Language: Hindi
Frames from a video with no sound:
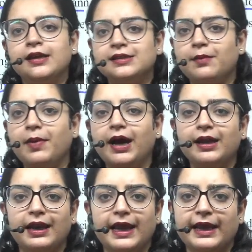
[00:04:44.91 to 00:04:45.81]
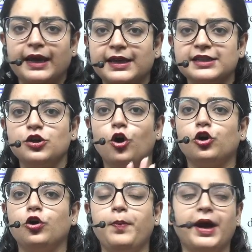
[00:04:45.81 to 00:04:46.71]
सामान लेकर किसी और
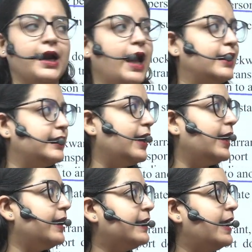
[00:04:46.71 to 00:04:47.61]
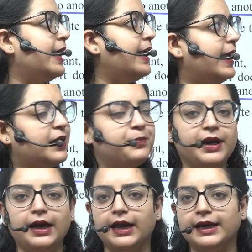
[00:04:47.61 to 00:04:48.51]
को पकड़ा दिया ये एक
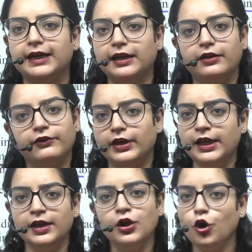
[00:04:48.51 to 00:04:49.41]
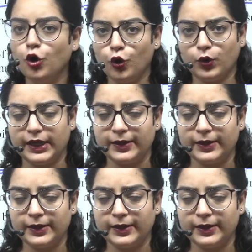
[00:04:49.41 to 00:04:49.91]
प्रकार की डिलीवरी हो गई